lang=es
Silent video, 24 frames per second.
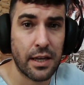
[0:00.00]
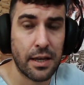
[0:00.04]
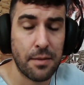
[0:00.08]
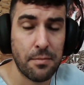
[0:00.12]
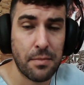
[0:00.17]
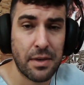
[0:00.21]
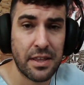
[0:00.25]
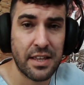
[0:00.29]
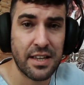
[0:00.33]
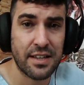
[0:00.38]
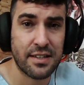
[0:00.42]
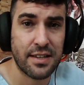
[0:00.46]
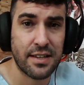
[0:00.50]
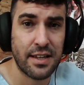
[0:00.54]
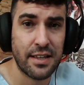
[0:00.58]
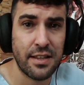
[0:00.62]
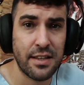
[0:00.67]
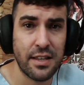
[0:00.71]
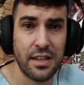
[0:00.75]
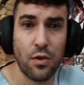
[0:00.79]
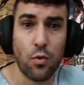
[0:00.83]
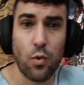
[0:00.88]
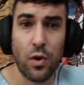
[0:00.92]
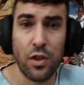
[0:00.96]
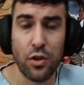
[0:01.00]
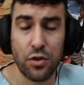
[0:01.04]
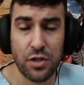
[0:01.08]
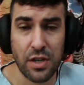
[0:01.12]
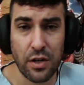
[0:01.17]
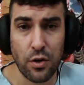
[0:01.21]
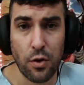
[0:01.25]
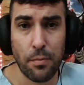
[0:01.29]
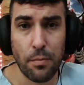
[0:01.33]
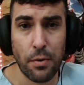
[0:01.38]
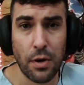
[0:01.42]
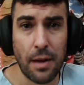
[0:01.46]
en Mediaset y cuando
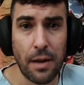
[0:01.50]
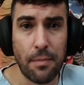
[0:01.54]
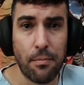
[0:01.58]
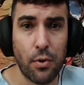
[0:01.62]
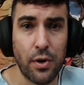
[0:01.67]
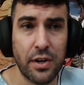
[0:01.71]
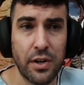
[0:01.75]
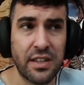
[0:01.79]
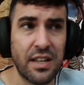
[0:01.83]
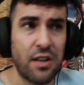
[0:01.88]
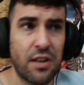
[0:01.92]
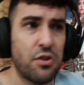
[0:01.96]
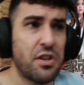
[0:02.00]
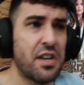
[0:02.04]
salgo por las puertas,